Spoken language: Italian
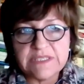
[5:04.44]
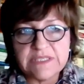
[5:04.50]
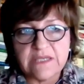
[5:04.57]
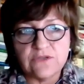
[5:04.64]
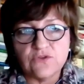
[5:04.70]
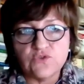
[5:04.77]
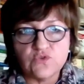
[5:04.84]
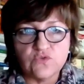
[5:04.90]

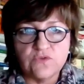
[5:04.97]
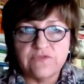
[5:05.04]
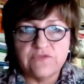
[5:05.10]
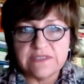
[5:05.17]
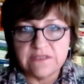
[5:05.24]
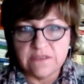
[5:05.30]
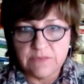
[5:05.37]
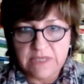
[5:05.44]
pesando sugli
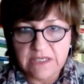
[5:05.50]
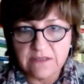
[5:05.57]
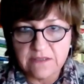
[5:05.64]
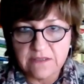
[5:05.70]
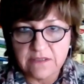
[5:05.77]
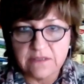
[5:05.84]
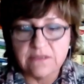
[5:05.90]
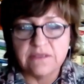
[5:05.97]

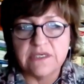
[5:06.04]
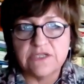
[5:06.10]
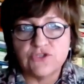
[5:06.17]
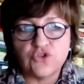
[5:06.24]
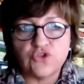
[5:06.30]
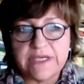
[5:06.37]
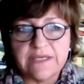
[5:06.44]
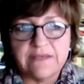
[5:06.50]
investimenti, e
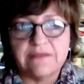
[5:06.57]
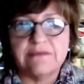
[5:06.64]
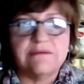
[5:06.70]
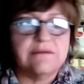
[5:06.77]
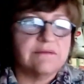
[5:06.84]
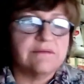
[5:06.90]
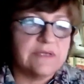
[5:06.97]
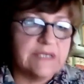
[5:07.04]
cioè
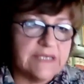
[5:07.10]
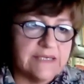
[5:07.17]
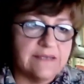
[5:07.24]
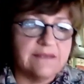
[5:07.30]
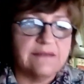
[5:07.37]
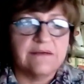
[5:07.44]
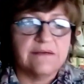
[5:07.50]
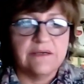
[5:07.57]

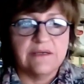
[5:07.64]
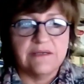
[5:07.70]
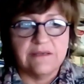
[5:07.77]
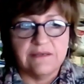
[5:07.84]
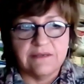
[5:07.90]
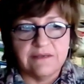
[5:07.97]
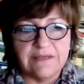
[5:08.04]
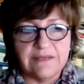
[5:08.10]
che
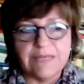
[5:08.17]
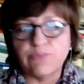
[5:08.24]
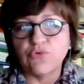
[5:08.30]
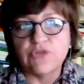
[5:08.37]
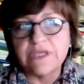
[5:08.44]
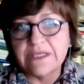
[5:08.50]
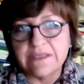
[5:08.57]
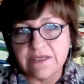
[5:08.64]
eh, le
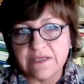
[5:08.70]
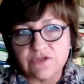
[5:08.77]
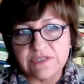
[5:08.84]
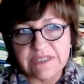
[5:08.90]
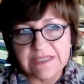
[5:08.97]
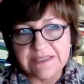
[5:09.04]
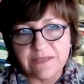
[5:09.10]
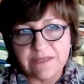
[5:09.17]
politiche
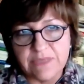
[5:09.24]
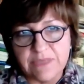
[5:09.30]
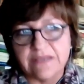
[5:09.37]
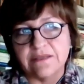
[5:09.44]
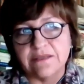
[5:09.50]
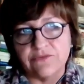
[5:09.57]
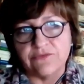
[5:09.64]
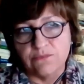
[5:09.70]

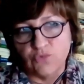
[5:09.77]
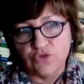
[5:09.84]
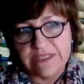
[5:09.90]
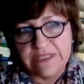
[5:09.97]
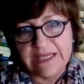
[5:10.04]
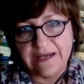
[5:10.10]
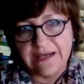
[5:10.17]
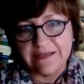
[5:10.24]
sostanzialmente
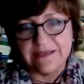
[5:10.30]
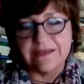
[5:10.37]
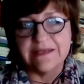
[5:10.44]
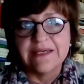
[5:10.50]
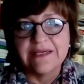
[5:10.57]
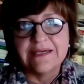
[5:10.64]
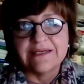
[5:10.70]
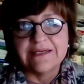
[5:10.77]
monetarie
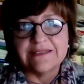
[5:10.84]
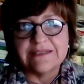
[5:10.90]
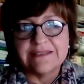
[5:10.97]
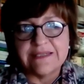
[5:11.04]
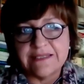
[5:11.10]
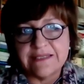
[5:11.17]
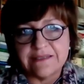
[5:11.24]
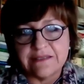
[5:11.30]
di
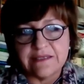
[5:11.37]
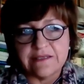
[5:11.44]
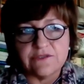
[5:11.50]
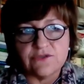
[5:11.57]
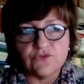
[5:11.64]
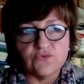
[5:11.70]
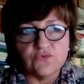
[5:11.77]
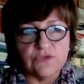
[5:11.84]

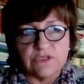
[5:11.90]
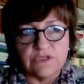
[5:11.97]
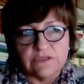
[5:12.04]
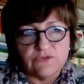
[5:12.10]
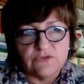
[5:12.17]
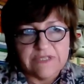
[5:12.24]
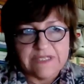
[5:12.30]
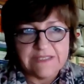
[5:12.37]
stretta sui,
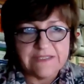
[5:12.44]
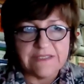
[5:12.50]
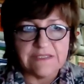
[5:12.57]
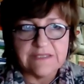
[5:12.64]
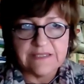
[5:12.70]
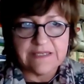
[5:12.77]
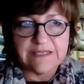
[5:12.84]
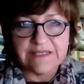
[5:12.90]
sui tassi di
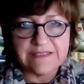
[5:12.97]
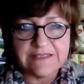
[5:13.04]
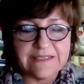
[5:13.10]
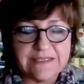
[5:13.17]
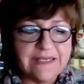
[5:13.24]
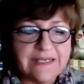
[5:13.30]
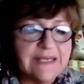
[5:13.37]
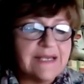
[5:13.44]

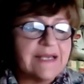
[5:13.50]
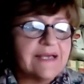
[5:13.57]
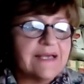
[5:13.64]
interesse,